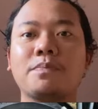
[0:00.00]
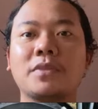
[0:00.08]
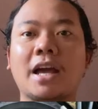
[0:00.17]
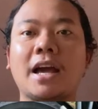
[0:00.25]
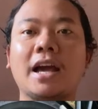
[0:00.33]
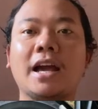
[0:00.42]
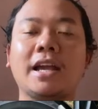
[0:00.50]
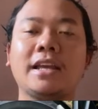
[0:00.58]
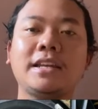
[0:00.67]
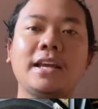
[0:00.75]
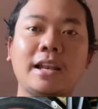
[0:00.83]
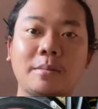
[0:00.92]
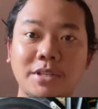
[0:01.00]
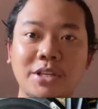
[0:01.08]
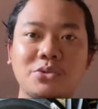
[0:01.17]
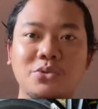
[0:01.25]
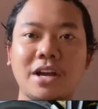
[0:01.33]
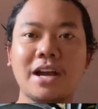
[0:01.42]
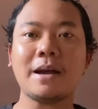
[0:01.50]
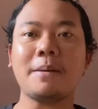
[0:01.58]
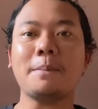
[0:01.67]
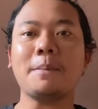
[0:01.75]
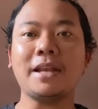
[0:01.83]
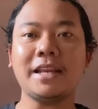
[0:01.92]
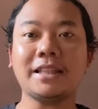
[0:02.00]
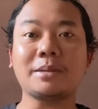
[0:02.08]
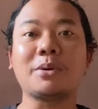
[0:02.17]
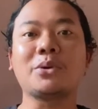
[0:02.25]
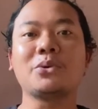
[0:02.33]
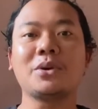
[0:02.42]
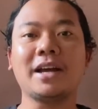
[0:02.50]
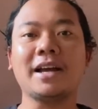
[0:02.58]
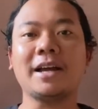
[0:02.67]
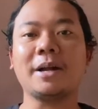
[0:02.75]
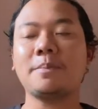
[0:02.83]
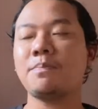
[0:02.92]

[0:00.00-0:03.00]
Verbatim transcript: Nah, ini helmnya juga milik temen gua.